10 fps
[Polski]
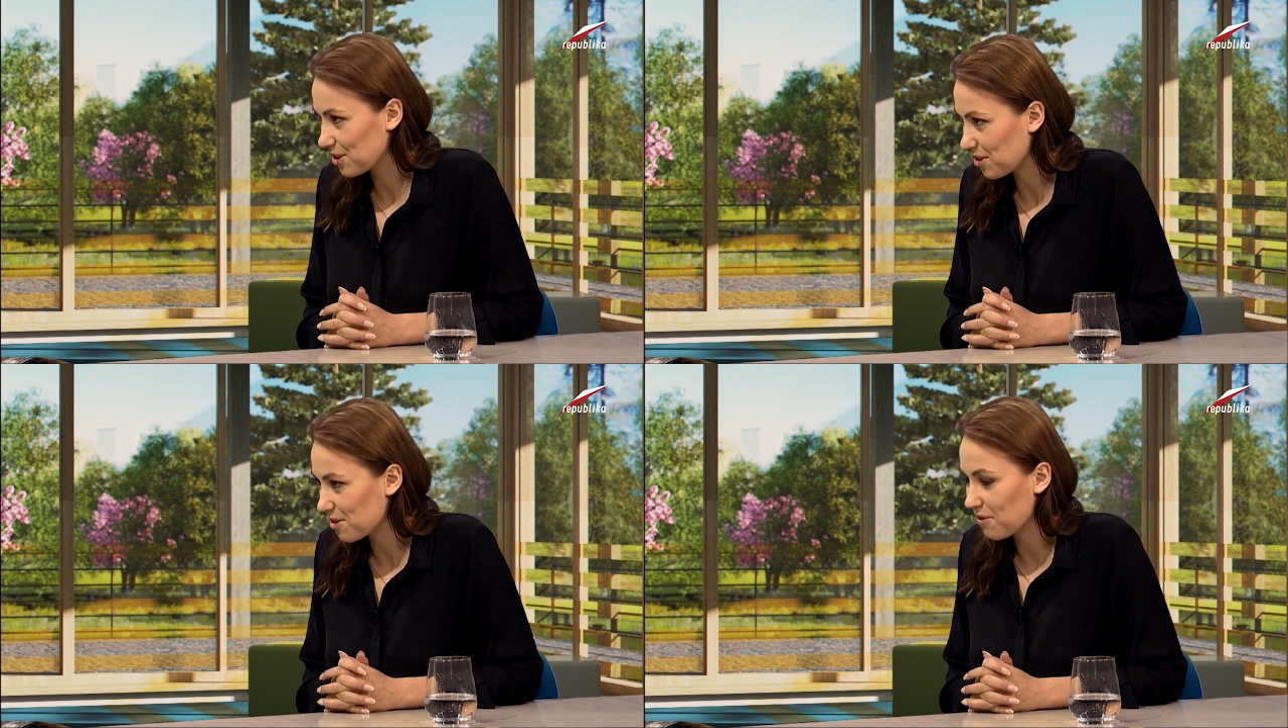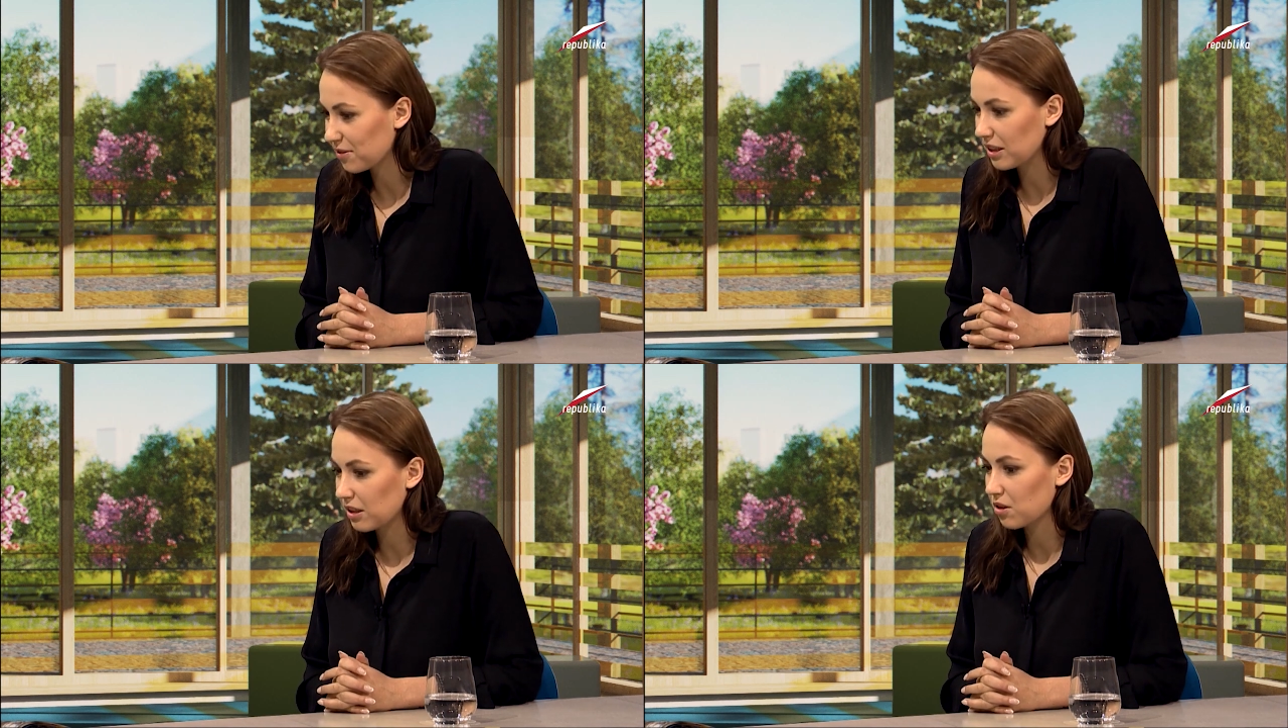jest
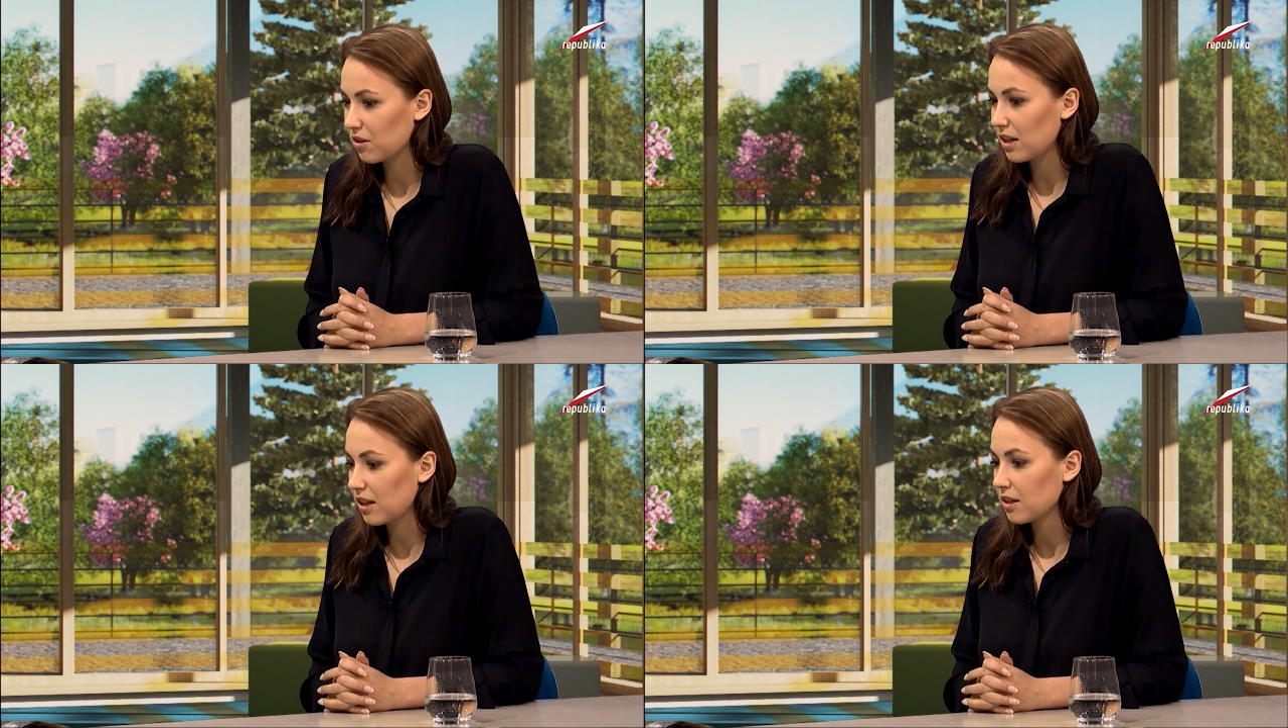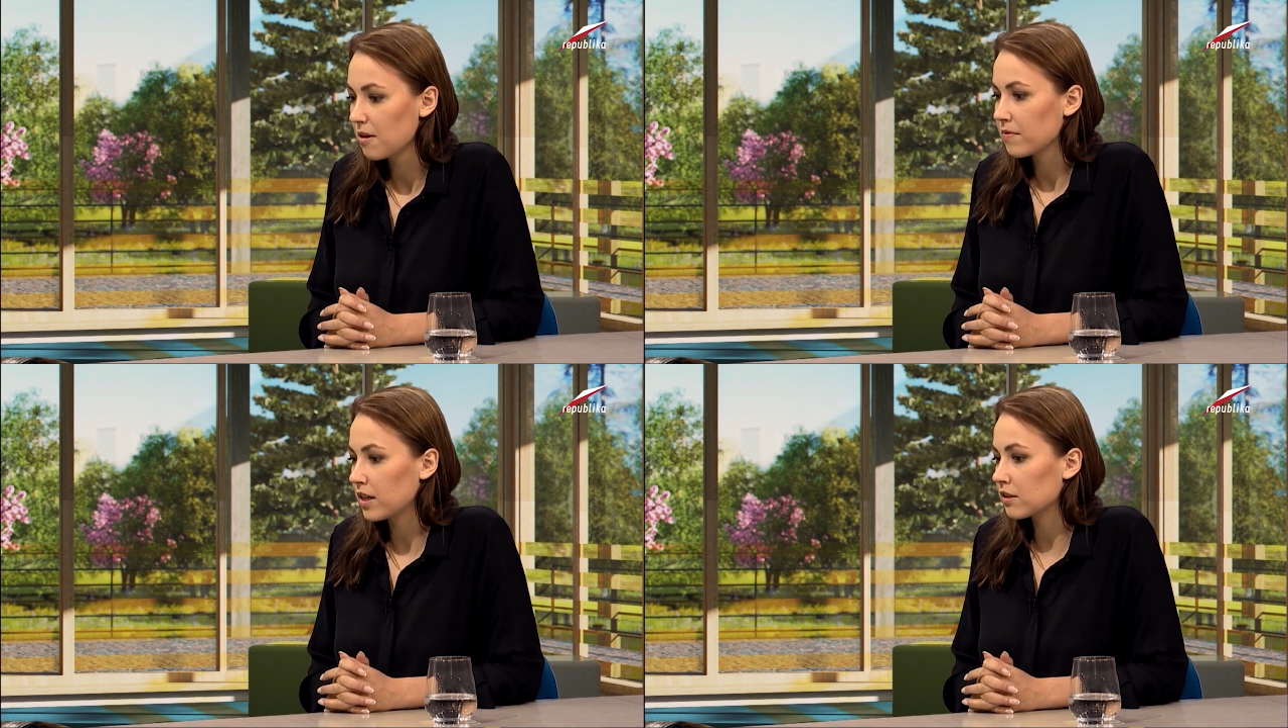norma w takich lokalach,
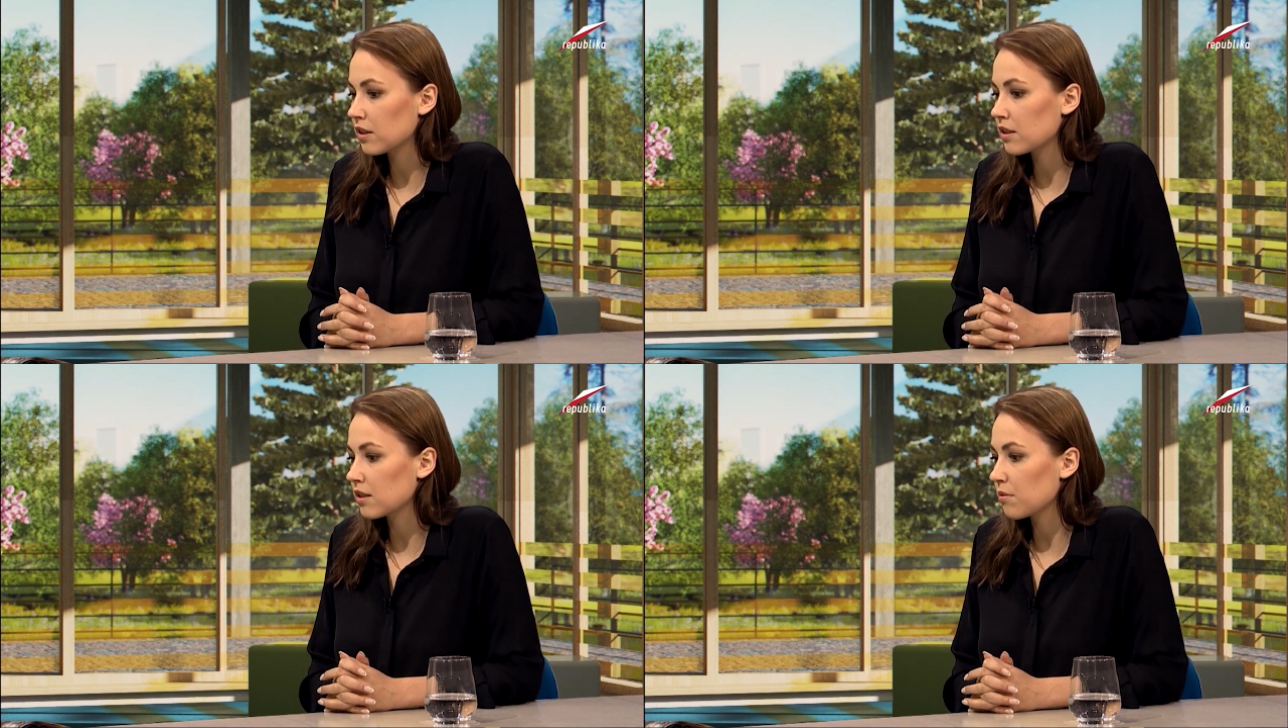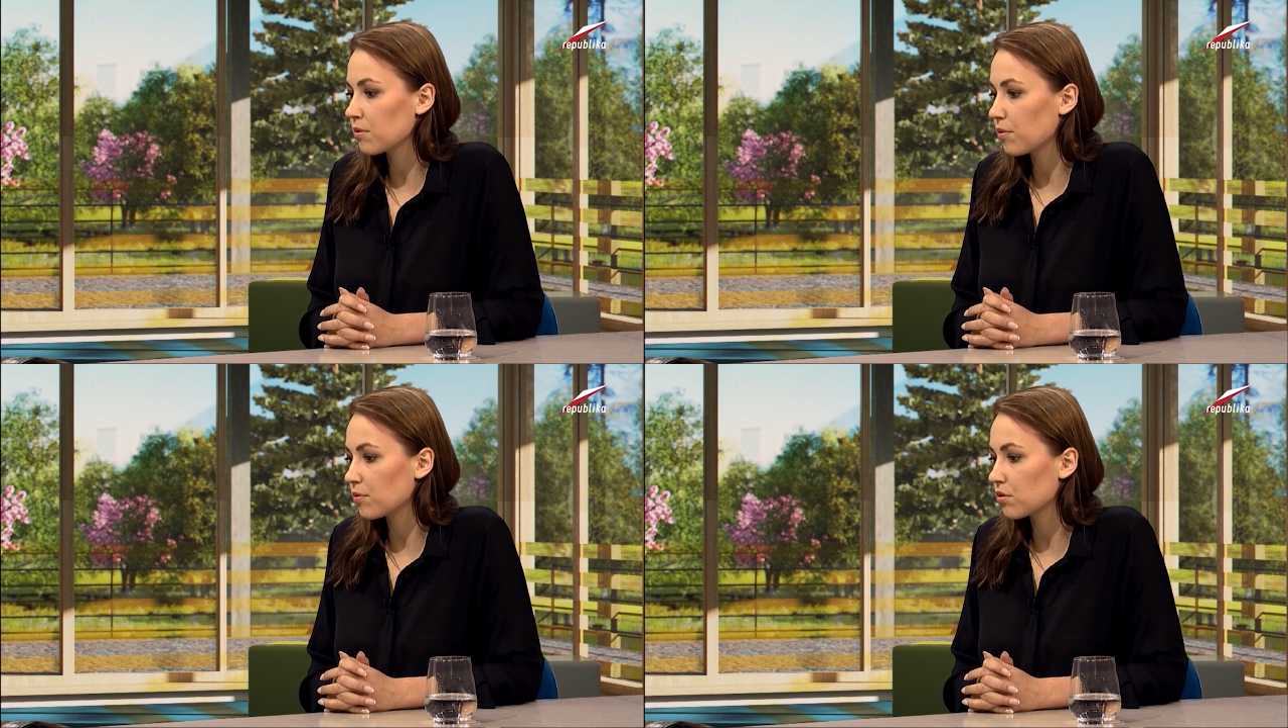ale też
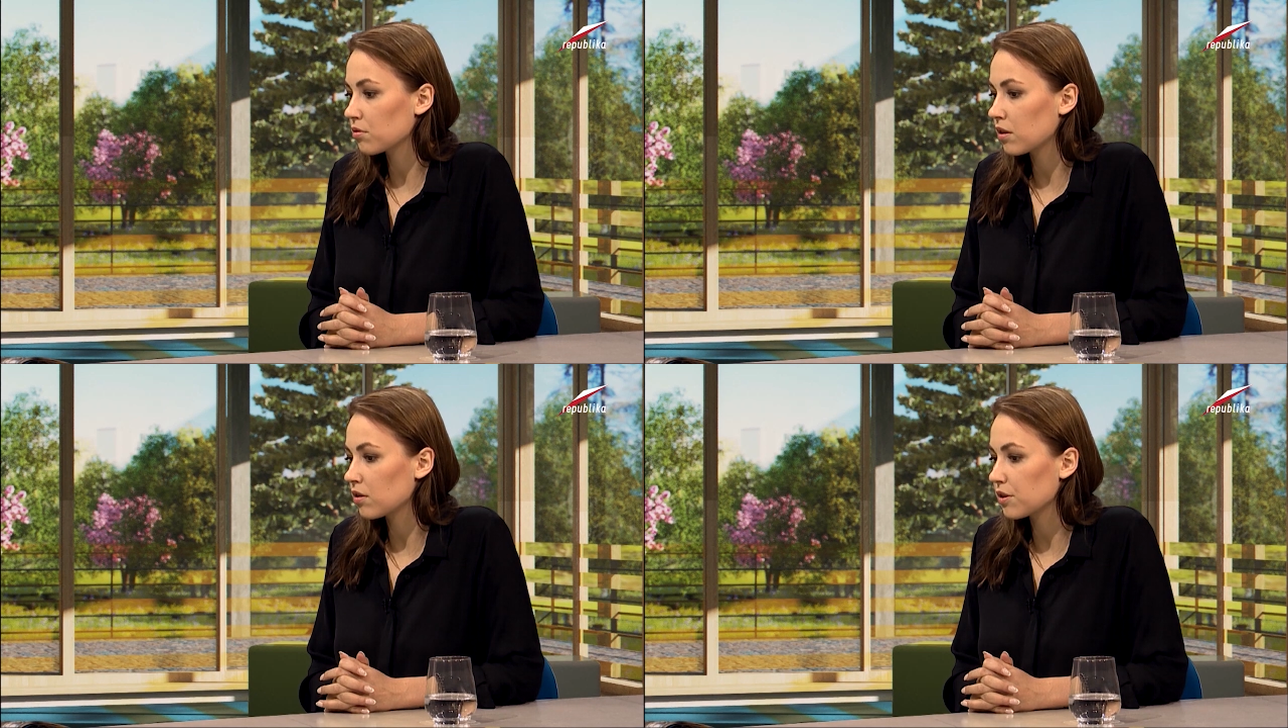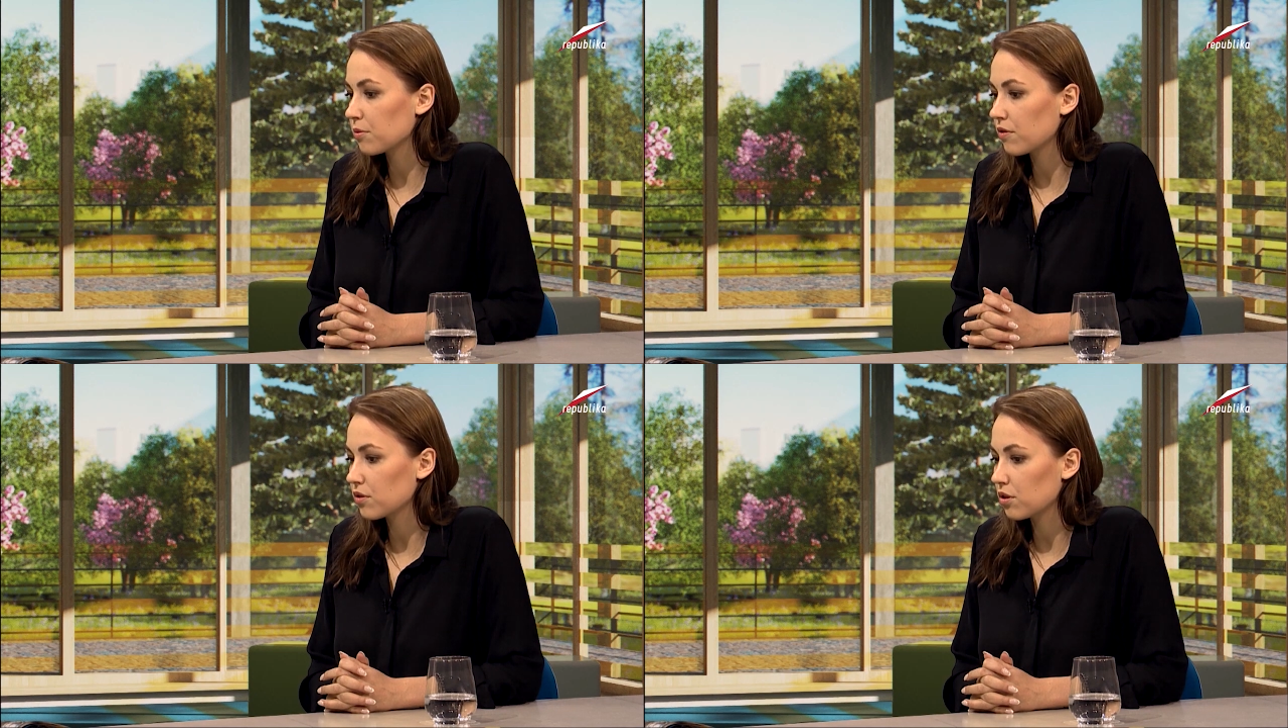czasami po prostu te
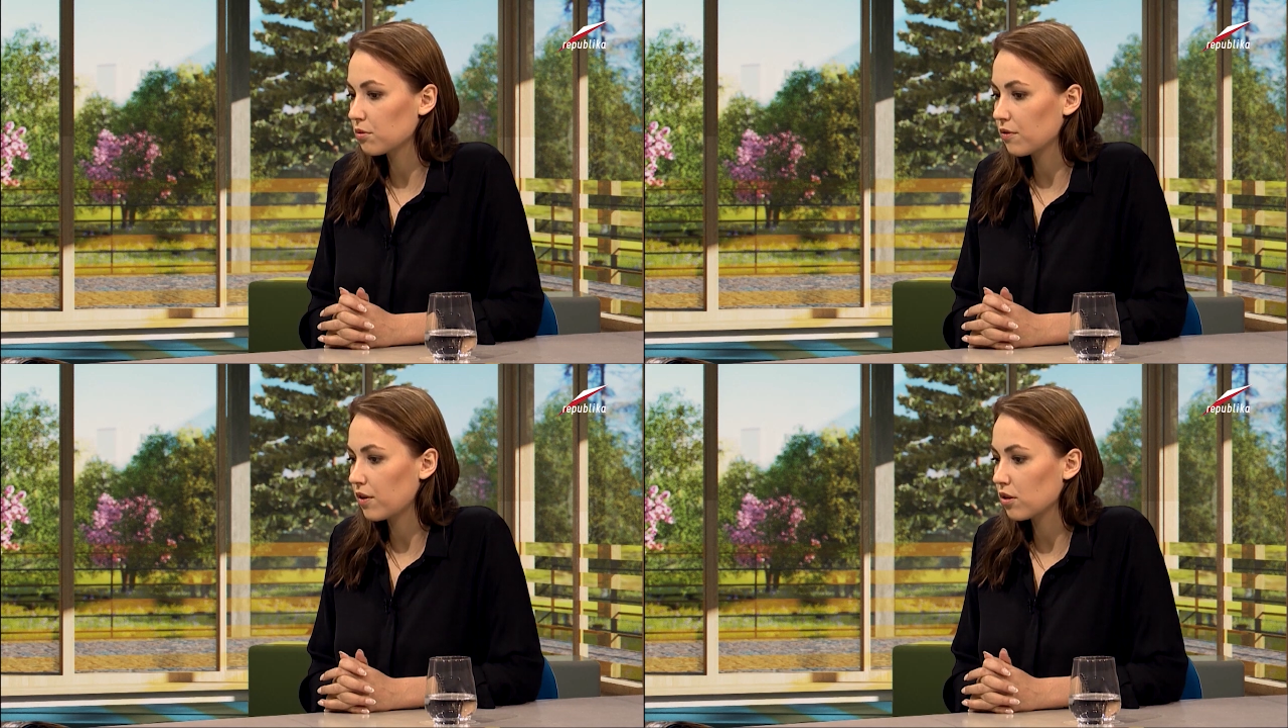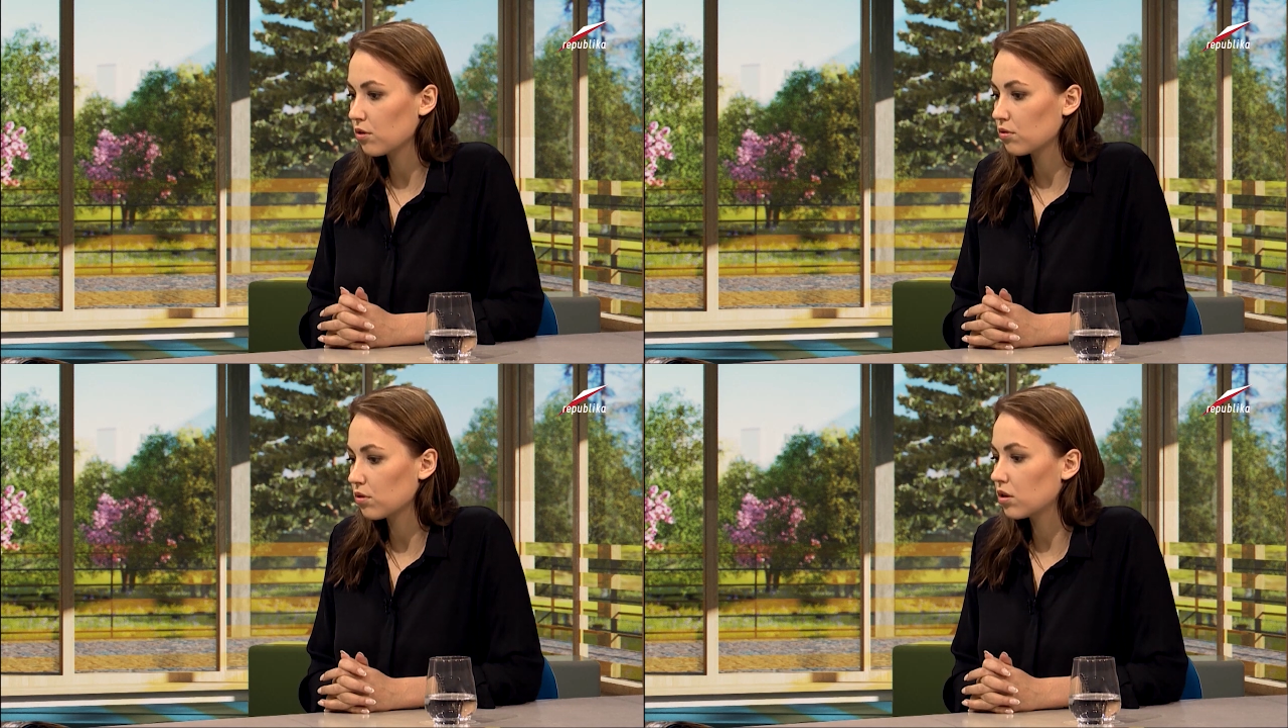rozmowy się odbywają,